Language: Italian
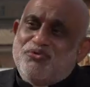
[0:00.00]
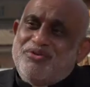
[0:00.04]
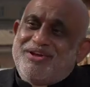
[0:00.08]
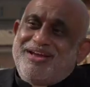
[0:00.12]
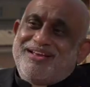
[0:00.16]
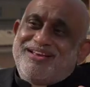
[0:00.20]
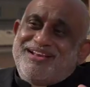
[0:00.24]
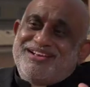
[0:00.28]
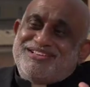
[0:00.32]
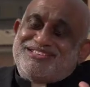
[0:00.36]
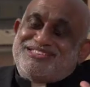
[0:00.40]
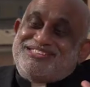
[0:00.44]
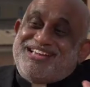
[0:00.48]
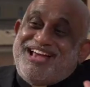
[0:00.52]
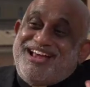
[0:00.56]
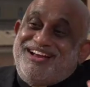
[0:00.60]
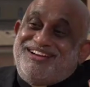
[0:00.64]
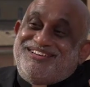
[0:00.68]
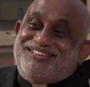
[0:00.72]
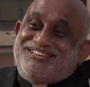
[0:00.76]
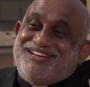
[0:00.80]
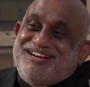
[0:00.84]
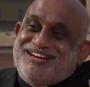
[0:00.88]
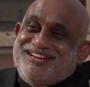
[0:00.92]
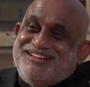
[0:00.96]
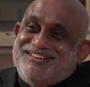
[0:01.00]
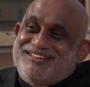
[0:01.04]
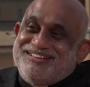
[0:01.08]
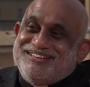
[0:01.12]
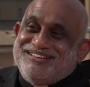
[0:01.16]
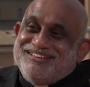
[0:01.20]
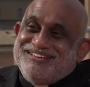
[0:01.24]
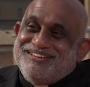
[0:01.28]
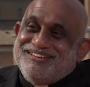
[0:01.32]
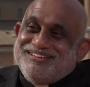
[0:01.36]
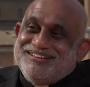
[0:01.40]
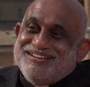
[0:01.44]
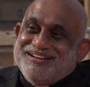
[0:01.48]
we are excited.
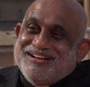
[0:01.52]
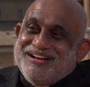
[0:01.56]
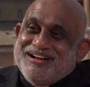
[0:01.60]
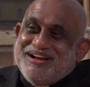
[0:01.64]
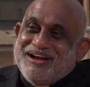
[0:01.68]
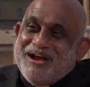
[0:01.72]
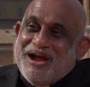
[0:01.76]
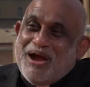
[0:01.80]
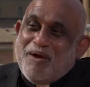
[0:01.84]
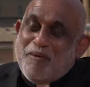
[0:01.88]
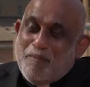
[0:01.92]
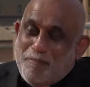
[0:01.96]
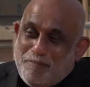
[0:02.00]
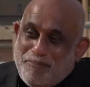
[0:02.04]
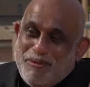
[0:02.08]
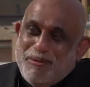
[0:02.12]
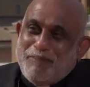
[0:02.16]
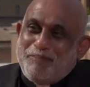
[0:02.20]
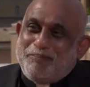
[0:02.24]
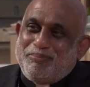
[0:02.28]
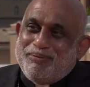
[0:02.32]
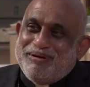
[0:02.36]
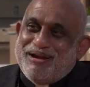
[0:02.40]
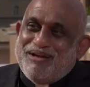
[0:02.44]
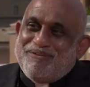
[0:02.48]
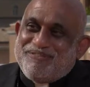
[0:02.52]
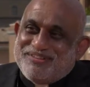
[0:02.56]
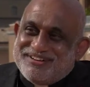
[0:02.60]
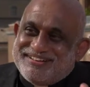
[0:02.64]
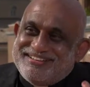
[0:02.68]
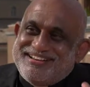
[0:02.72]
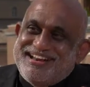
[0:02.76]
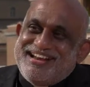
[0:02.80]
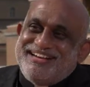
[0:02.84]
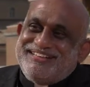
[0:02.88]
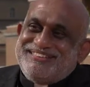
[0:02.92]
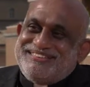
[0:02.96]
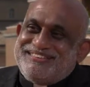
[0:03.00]
Siamo emozionati,
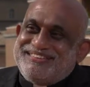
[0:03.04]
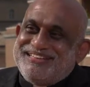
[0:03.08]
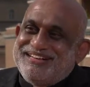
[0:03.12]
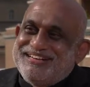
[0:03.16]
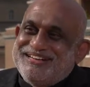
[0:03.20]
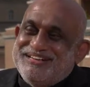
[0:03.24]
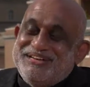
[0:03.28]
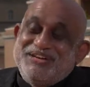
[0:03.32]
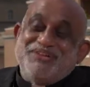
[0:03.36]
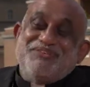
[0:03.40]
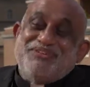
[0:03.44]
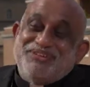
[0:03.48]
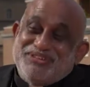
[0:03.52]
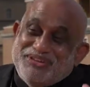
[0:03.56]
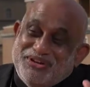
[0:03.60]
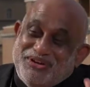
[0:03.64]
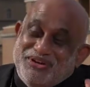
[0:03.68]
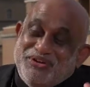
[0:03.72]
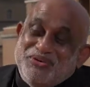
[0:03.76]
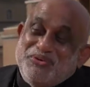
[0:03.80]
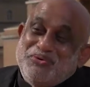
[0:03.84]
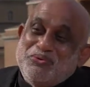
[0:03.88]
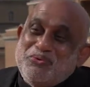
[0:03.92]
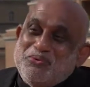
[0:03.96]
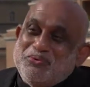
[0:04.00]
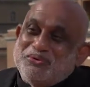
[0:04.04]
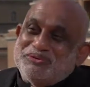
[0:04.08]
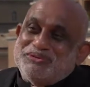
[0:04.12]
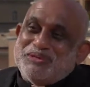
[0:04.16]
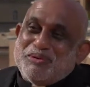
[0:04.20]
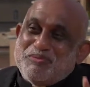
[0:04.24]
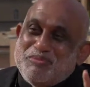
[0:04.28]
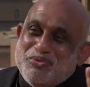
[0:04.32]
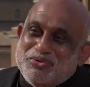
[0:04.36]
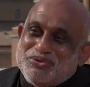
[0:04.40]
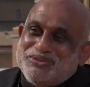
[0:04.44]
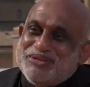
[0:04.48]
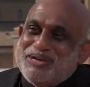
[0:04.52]
lo è tutto il nostro paese,
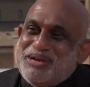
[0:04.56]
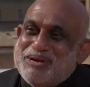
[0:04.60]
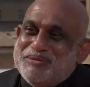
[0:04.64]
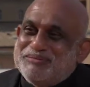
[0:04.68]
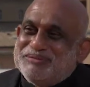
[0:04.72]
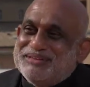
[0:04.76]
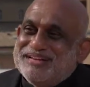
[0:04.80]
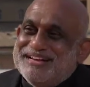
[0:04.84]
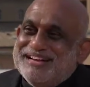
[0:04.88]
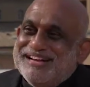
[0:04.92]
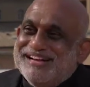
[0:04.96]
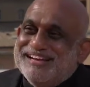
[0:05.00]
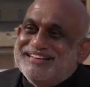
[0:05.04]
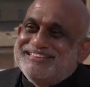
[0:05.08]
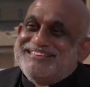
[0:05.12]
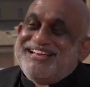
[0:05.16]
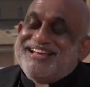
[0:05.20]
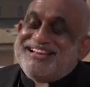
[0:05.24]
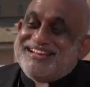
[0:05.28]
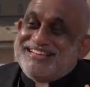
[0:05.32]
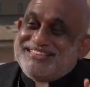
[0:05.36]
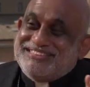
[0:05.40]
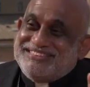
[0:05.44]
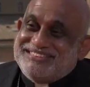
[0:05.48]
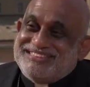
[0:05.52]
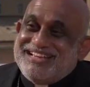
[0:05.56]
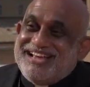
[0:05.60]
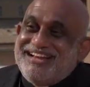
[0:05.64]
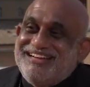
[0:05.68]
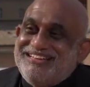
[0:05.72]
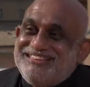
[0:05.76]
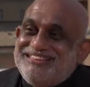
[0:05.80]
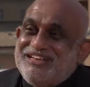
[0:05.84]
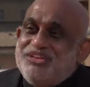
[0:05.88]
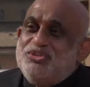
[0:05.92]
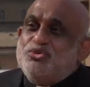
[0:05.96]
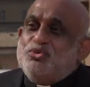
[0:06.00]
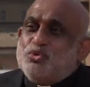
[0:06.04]
inclusi gli induisti e i
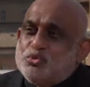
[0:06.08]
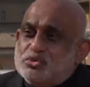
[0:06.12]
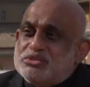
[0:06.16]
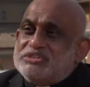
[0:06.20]
musulmani.